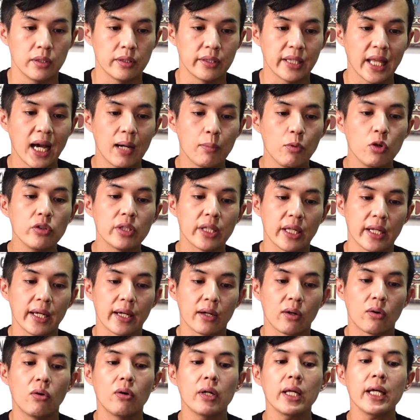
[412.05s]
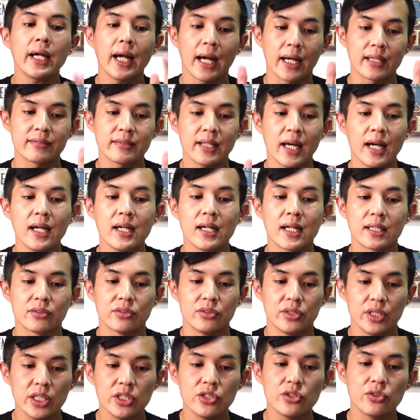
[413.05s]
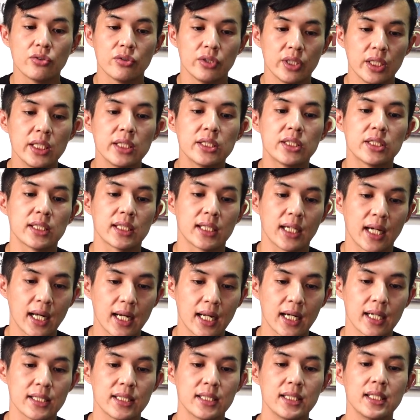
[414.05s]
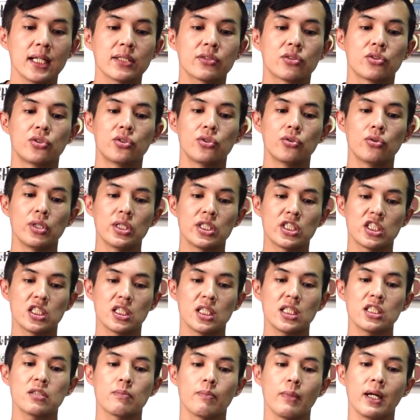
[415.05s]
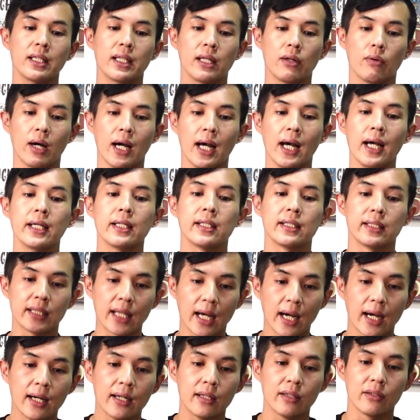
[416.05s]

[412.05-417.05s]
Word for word: だもんでね、これがさんがつにじゅうににちからしがつじゅういちにちまでの間、